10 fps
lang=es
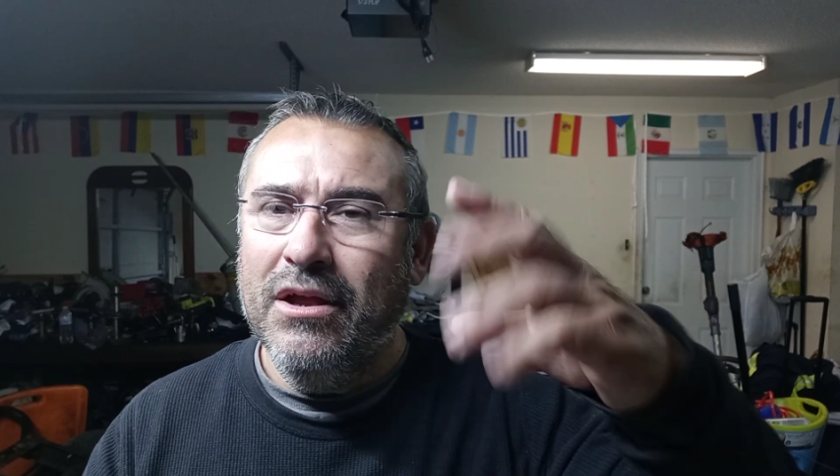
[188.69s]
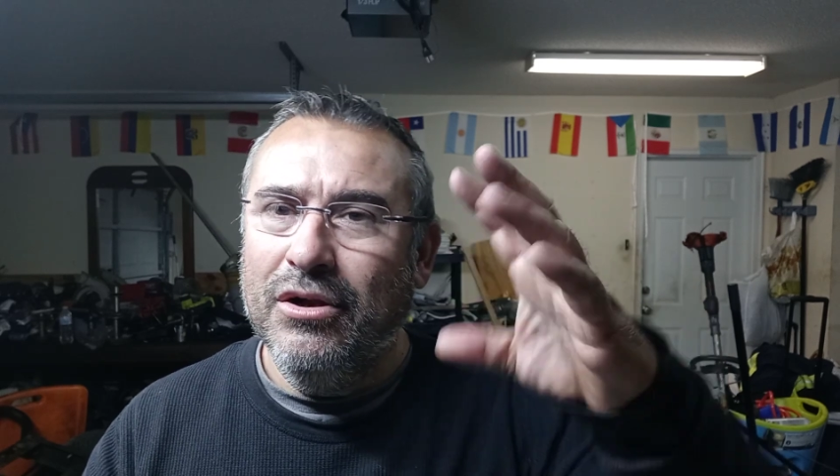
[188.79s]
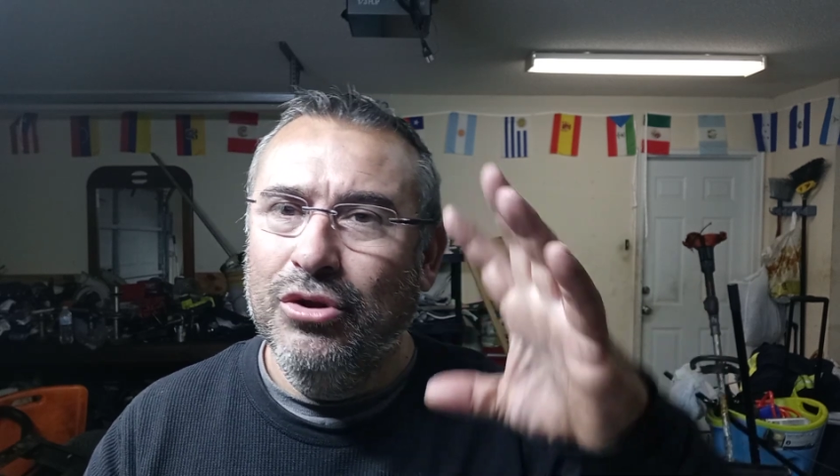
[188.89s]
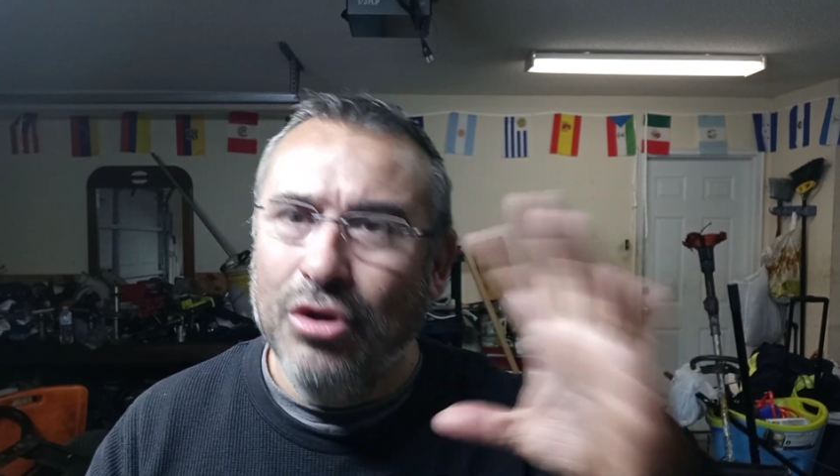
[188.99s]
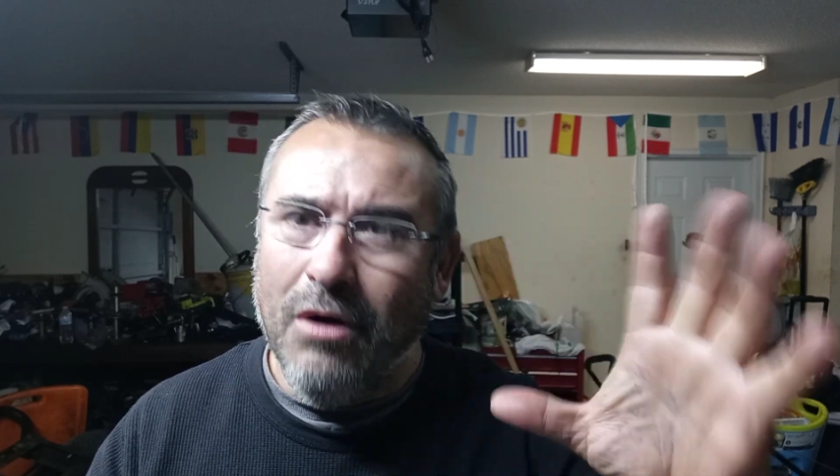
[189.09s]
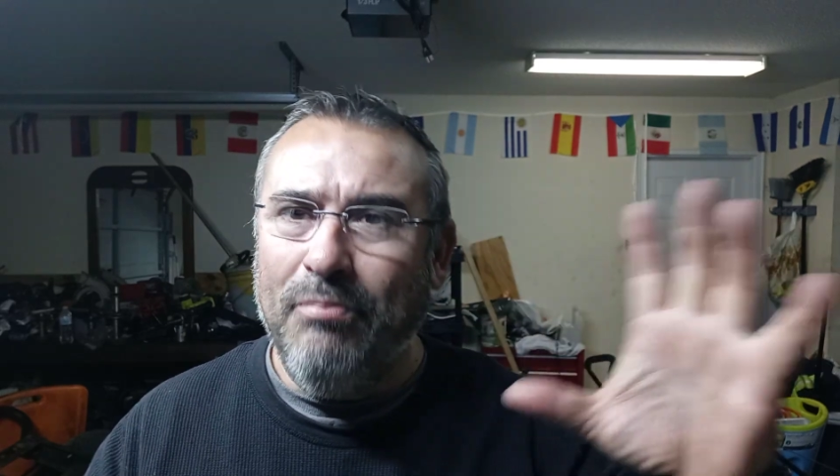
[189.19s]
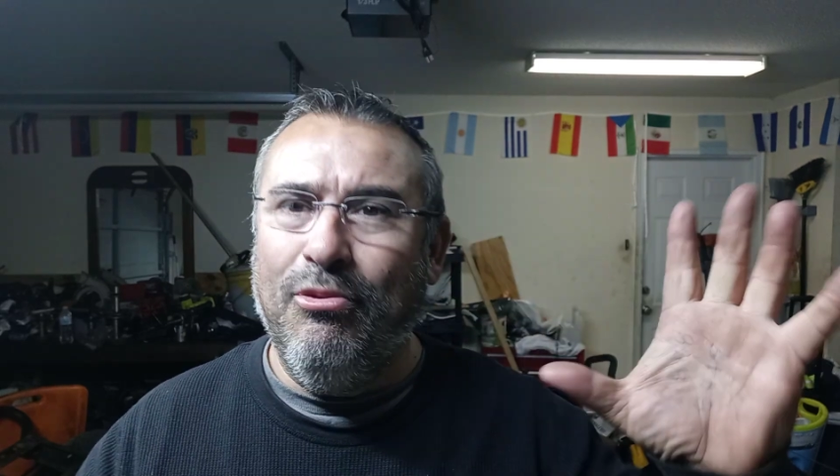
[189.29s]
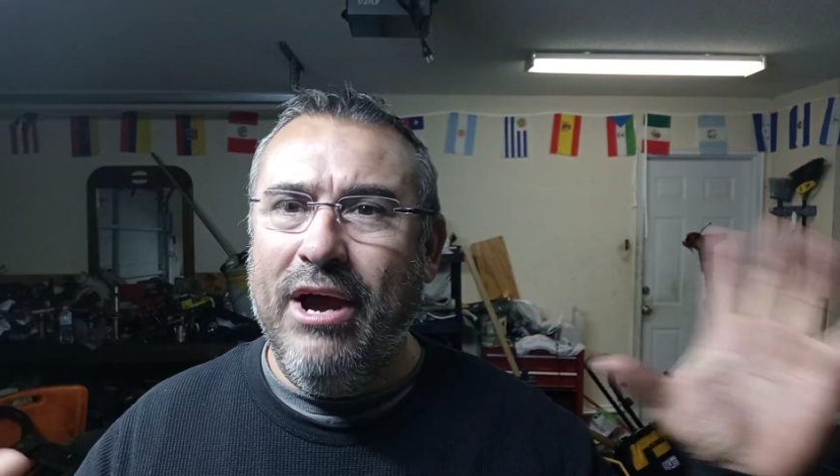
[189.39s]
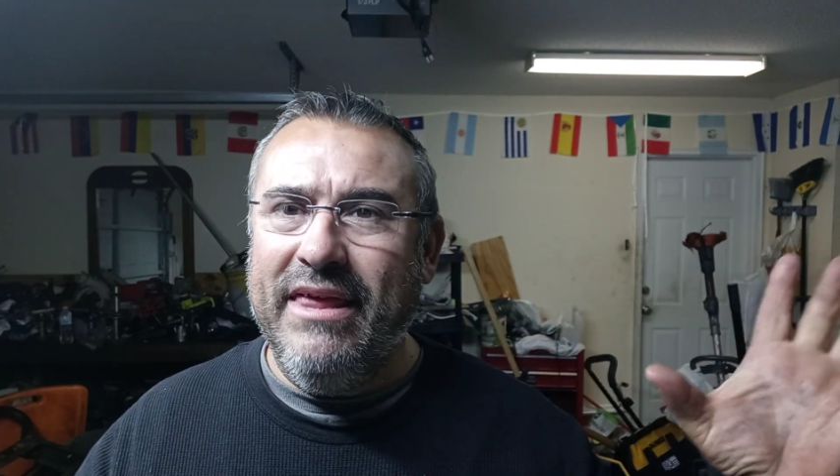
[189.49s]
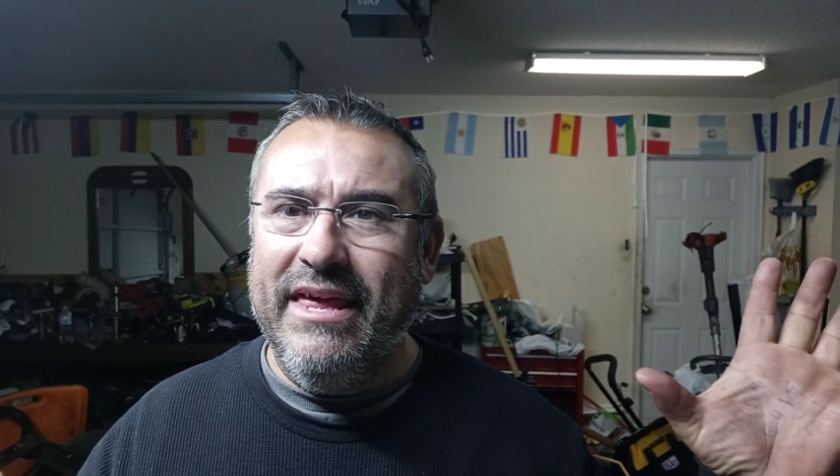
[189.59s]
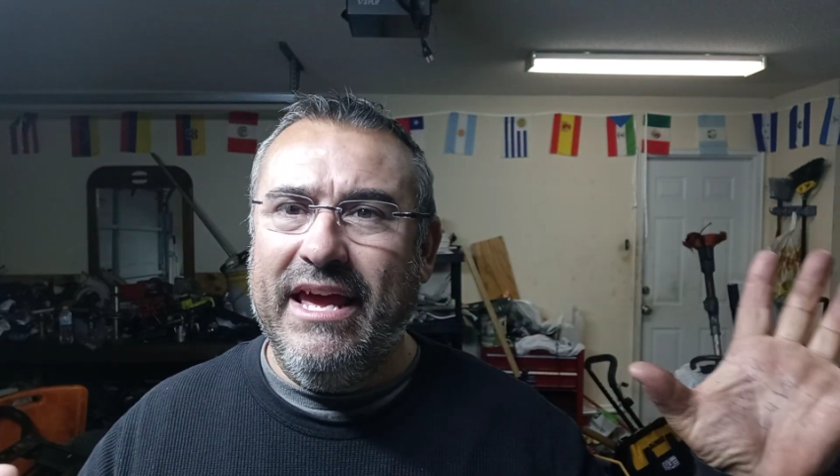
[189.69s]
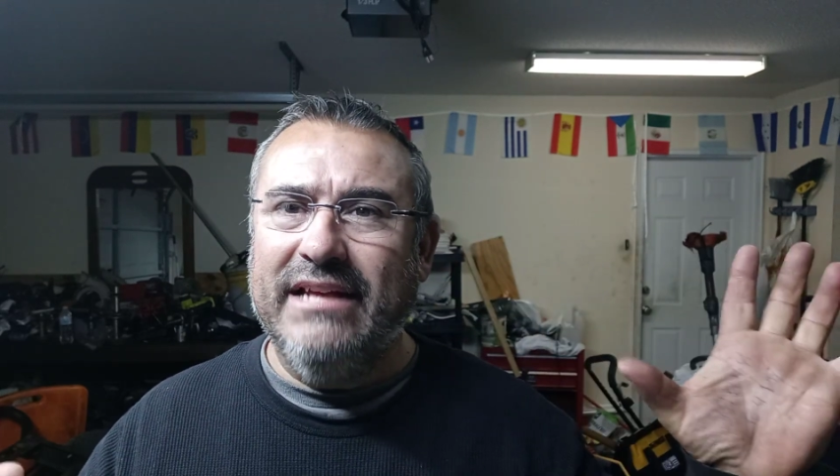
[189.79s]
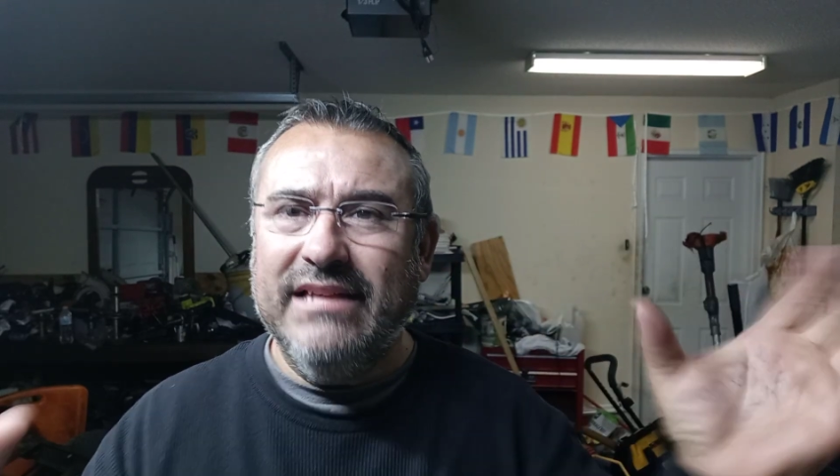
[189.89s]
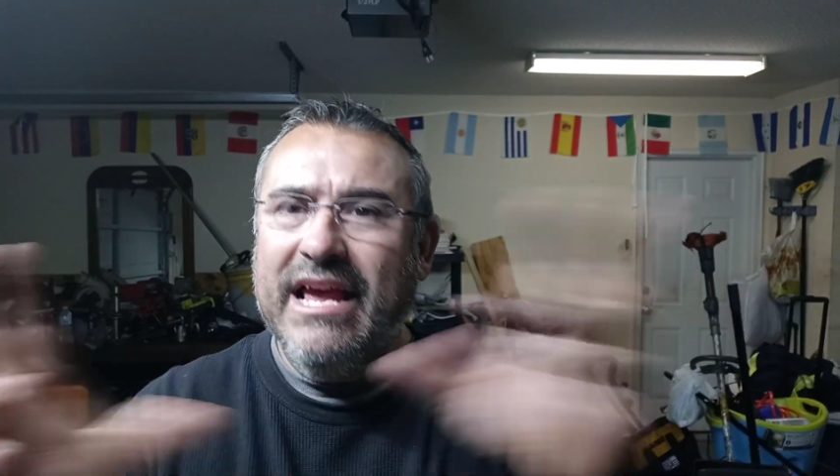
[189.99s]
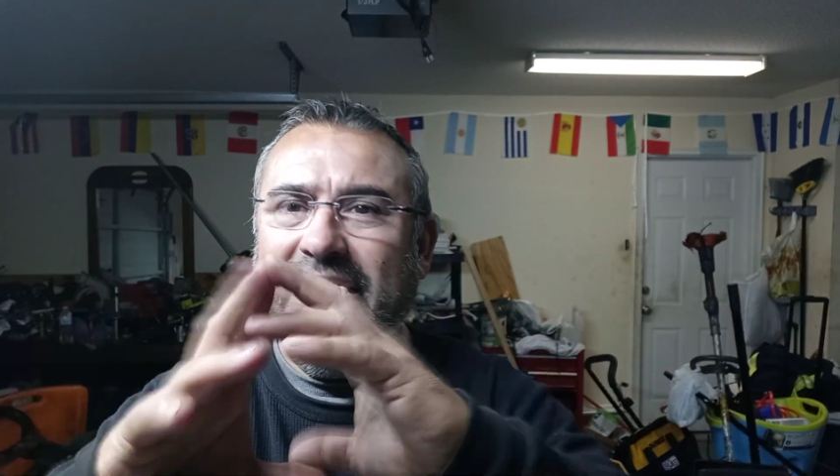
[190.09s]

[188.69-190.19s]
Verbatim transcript: no puedes